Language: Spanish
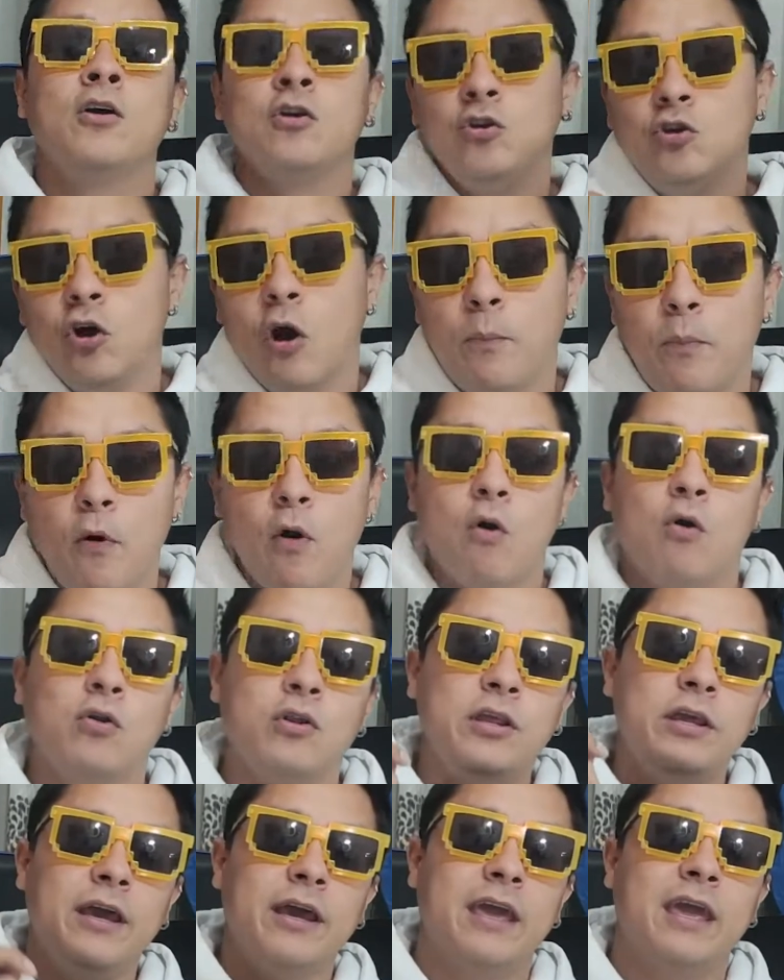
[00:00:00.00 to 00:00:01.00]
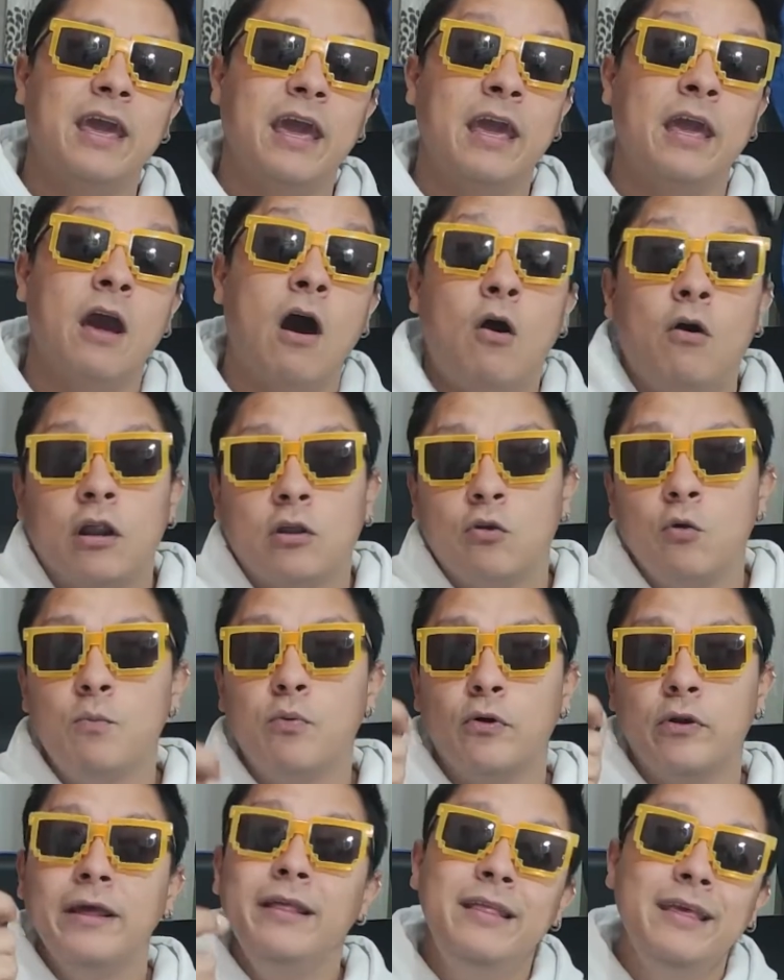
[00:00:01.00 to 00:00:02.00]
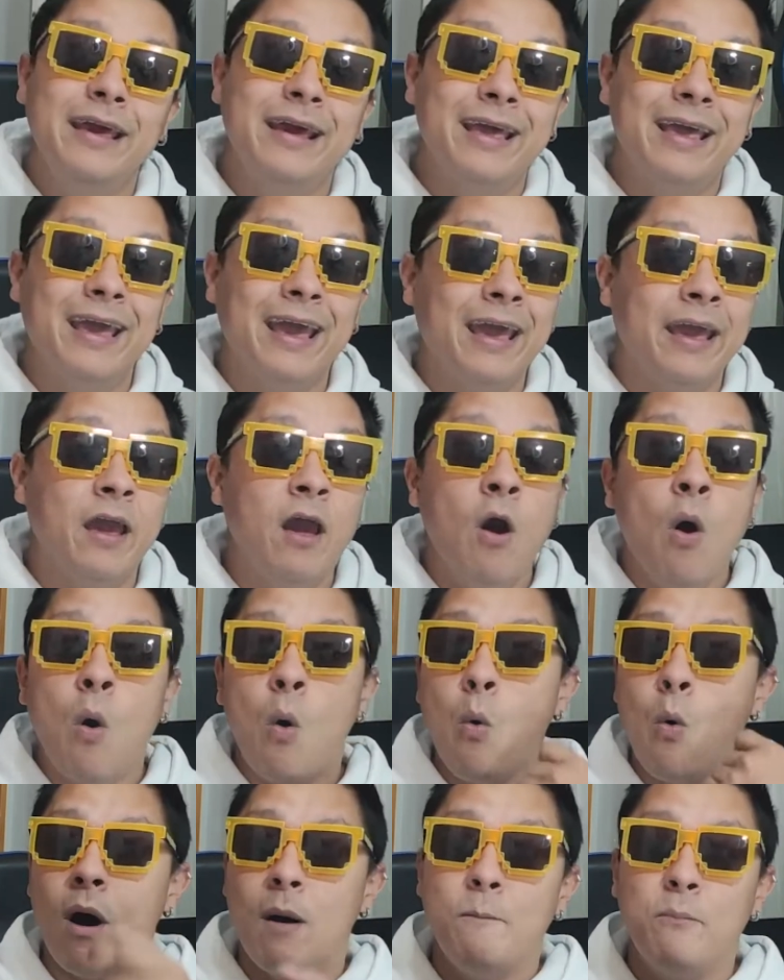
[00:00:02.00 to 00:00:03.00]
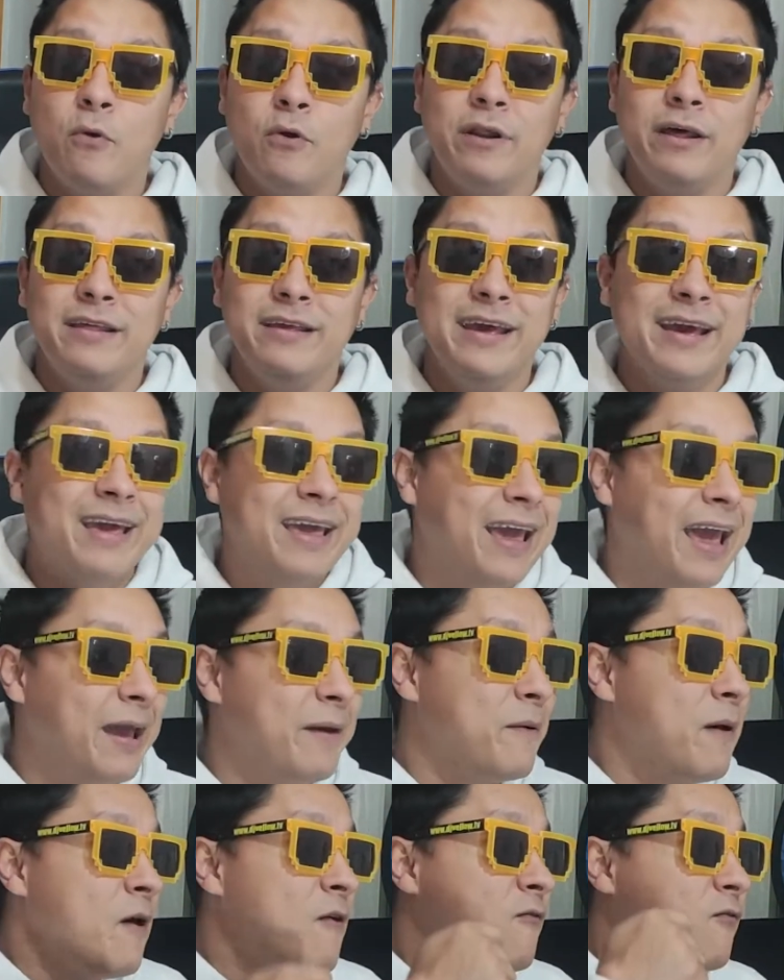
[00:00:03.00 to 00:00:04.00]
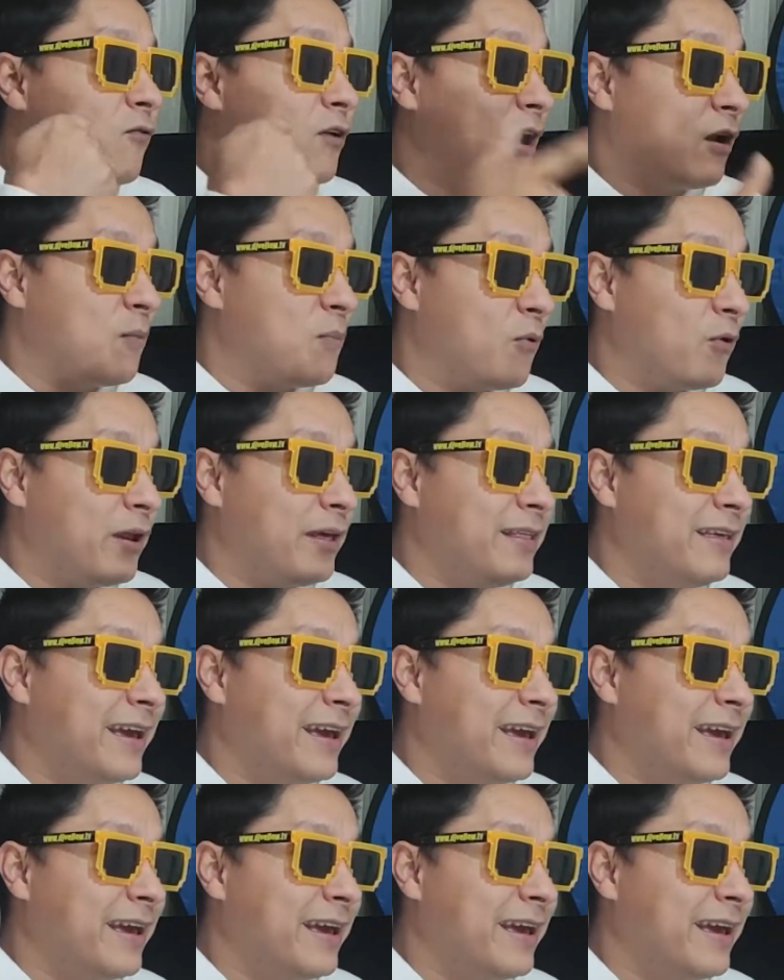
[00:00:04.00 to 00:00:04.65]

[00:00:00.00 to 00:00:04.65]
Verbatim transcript: yo pongo 10K, ahora tú pones 10K, Juan pone 10K, fulano pone